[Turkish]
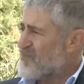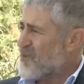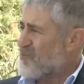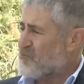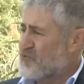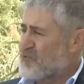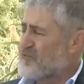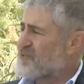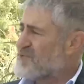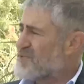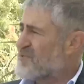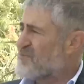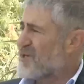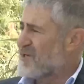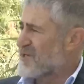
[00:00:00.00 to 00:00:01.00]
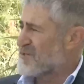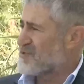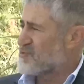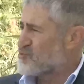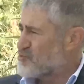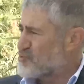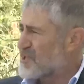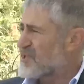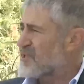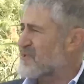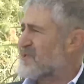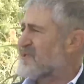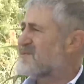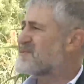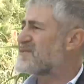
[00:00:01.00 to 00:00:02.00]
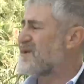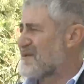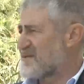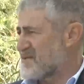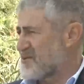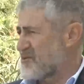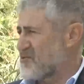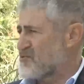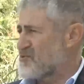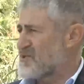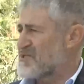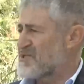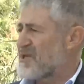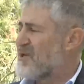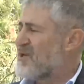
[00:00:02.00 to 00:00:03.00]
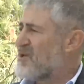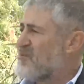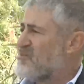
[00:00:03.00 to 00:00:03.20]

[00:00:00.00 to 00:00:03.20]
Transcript: Bu dövizi ya bankada tutacak ya da yastık altına götürecek.